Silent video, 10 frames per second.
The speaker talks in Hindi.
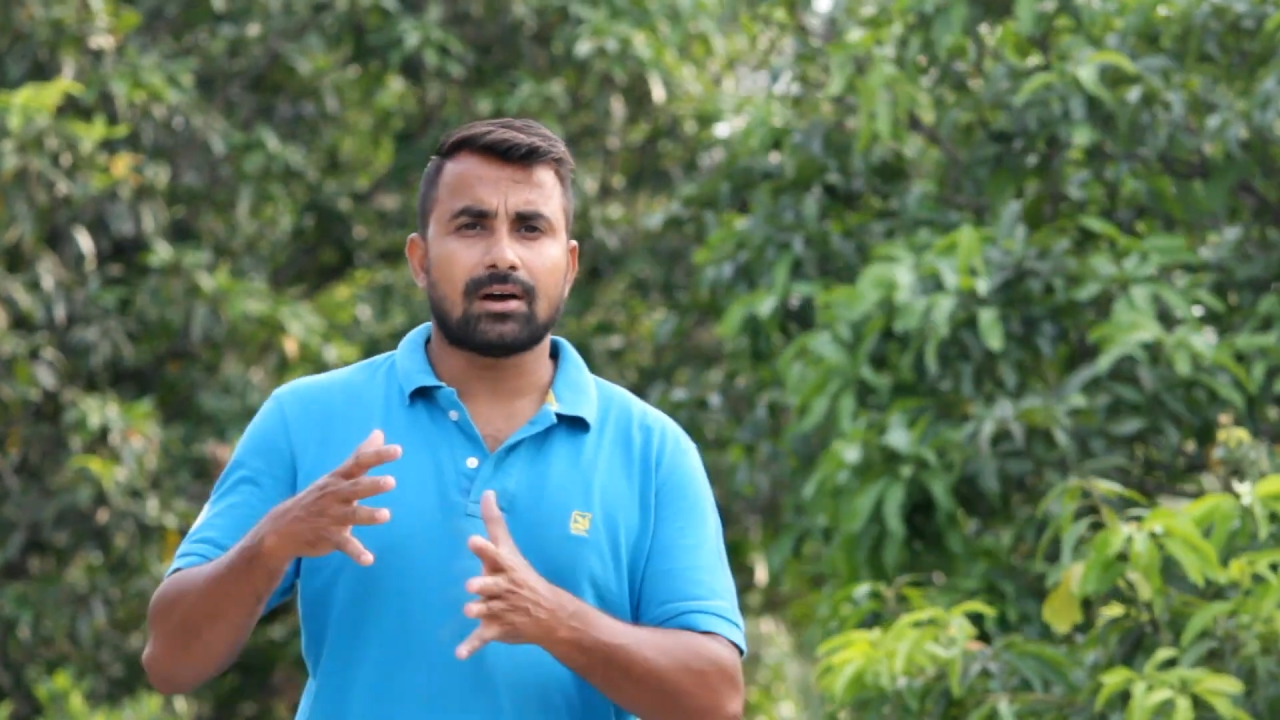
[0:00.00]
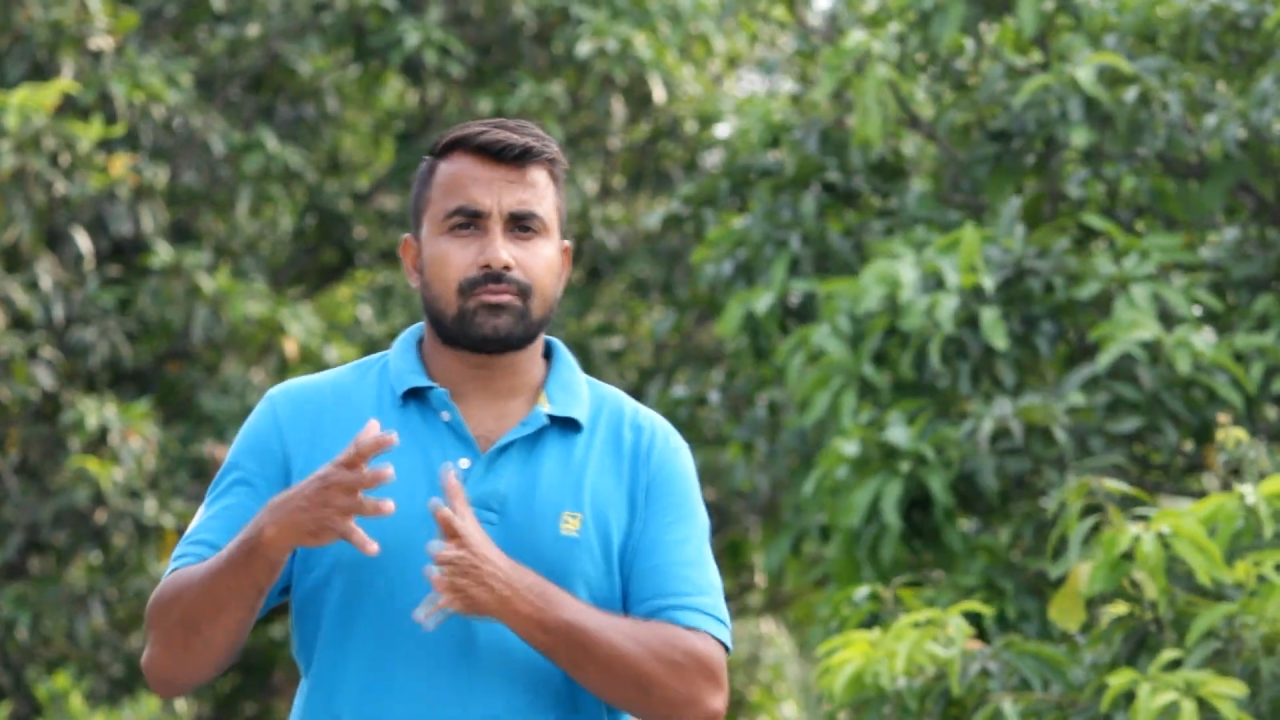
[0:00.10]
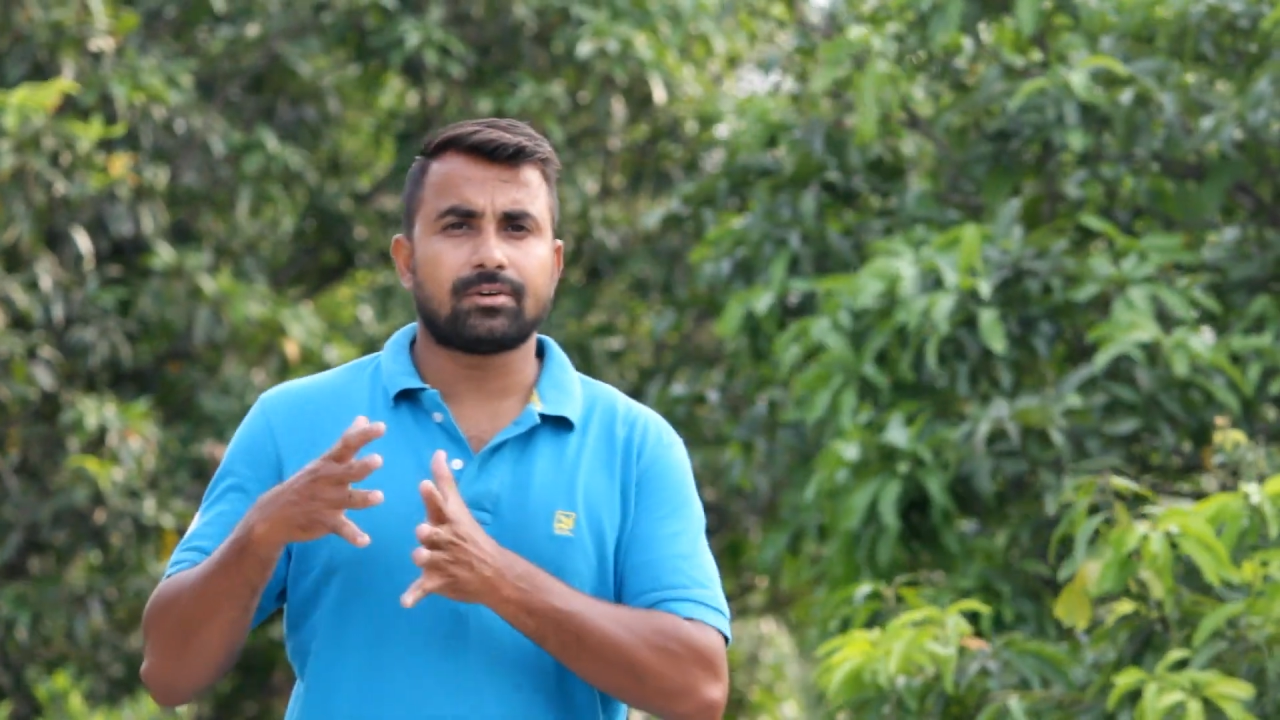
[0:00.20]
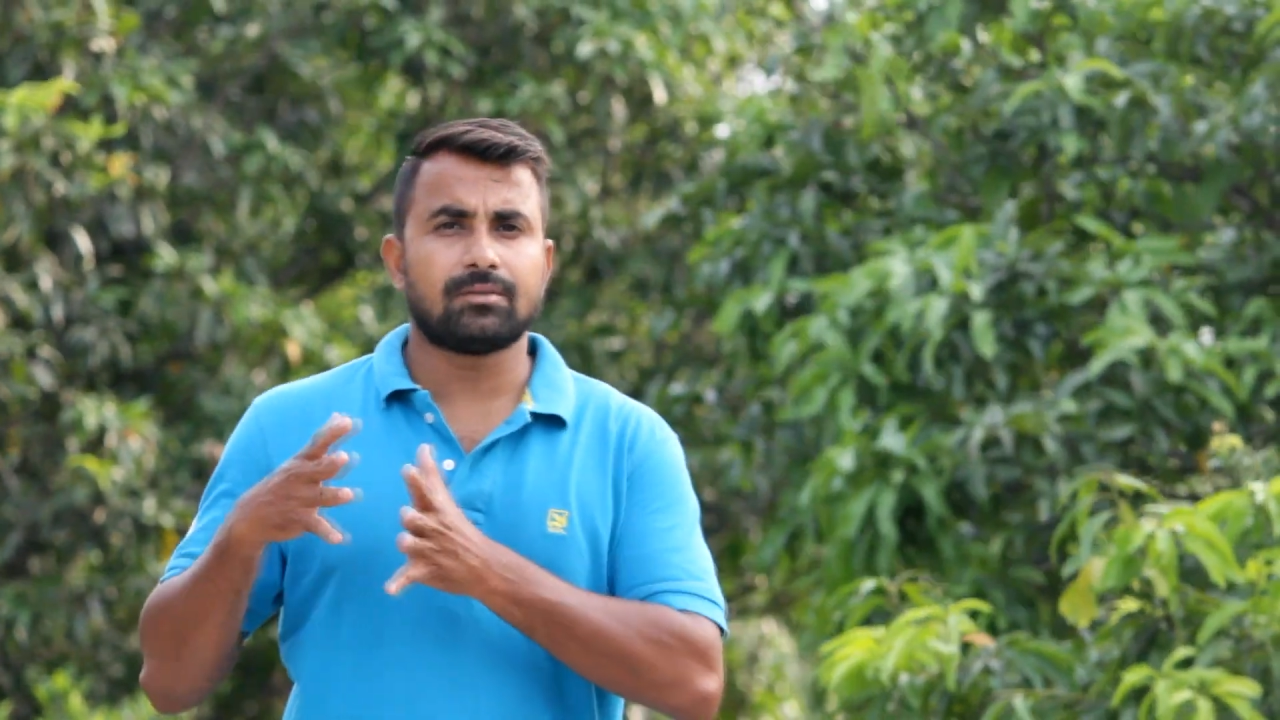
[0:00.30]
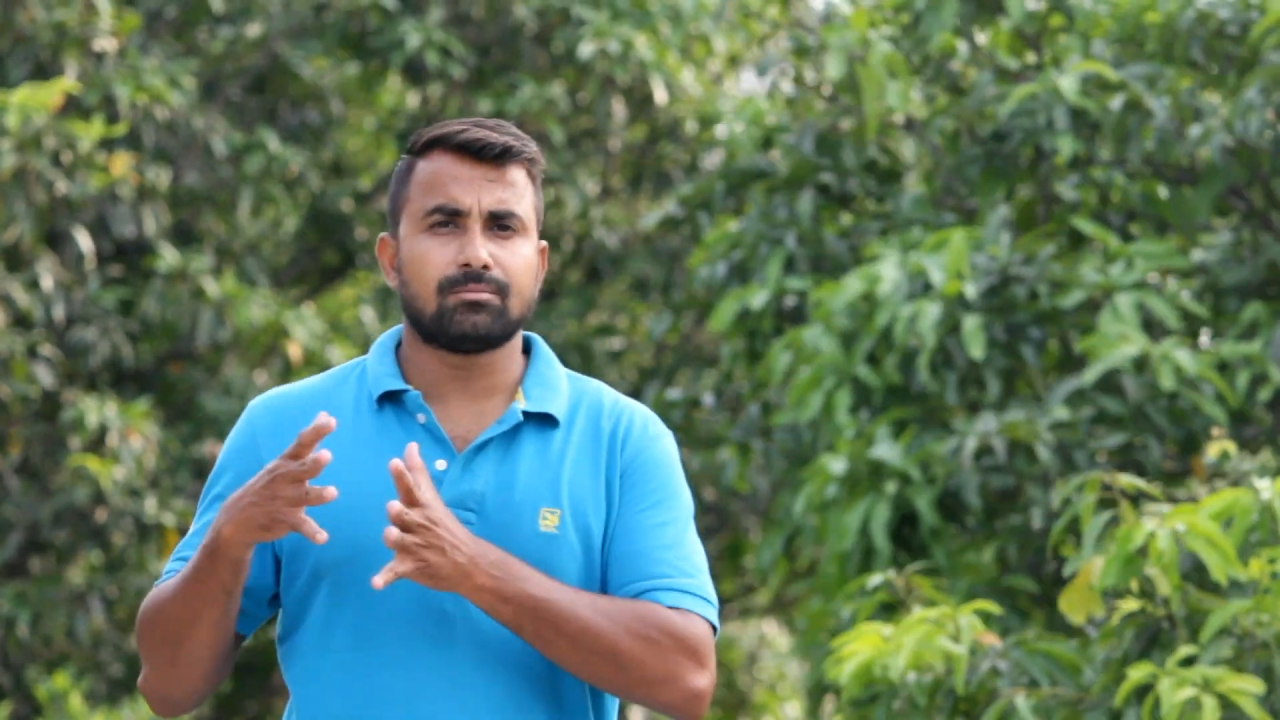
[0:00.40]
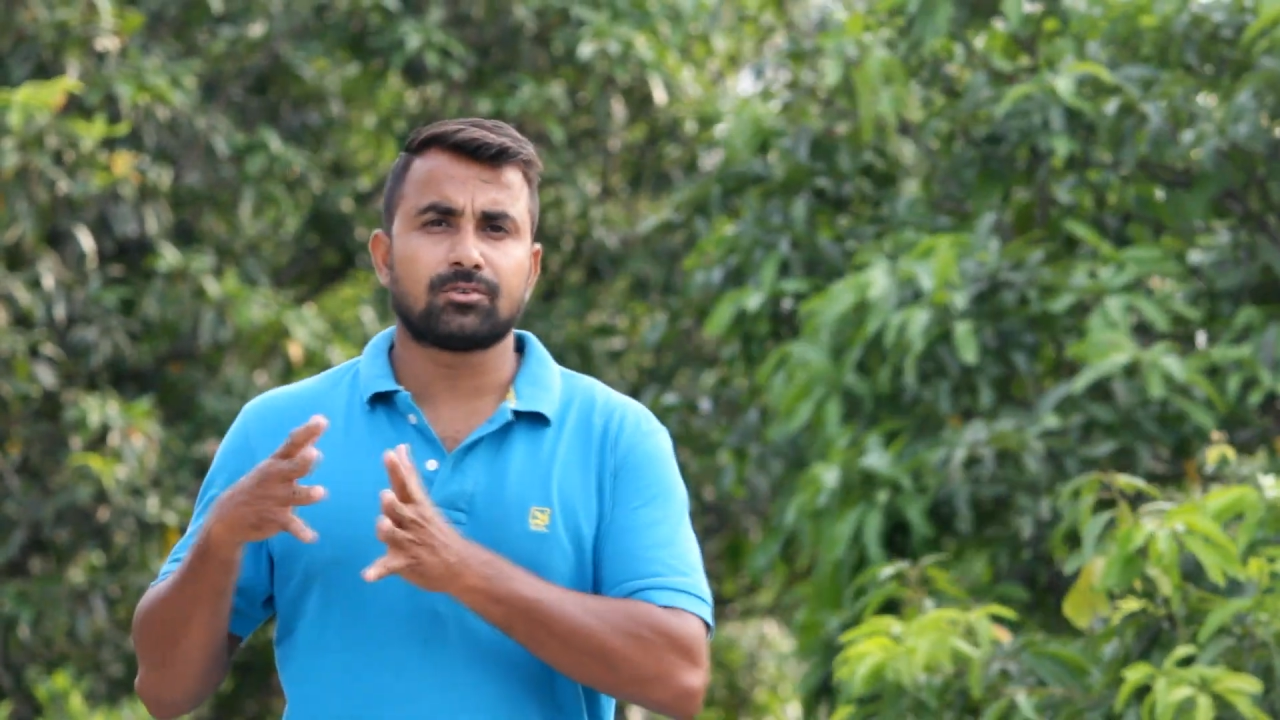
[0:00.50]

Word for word: काफ़ी